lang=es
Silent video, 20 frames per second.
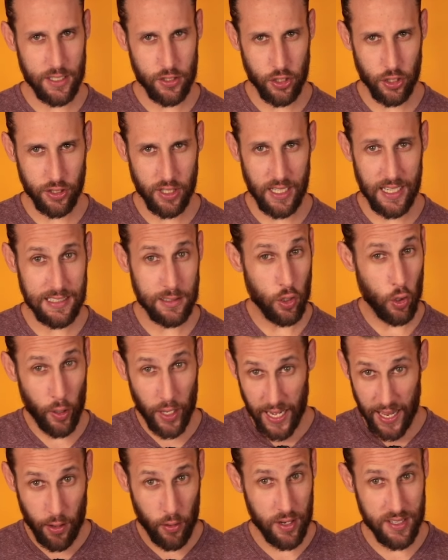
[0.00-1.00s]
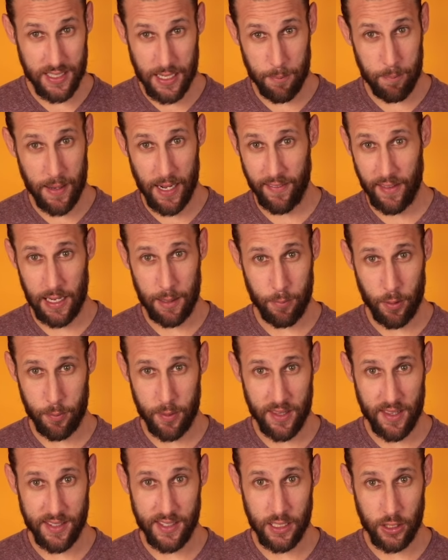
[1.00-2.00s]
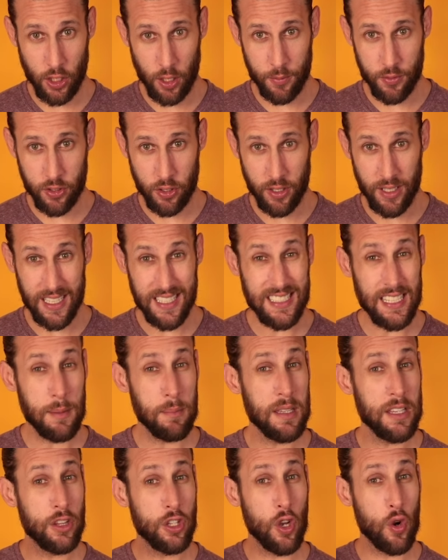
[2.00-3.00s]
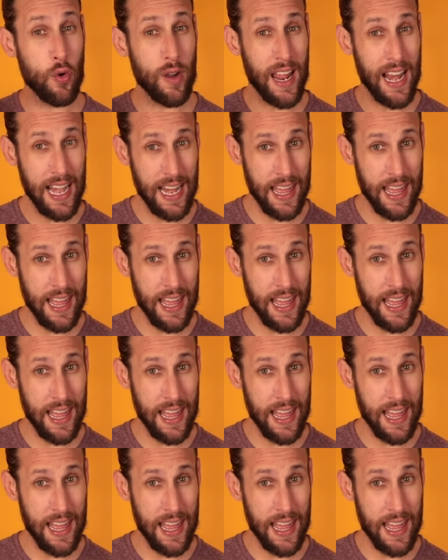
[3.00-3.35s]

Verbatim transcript: exóticas lograron escapar de la propiedad de Thompson y se emitió una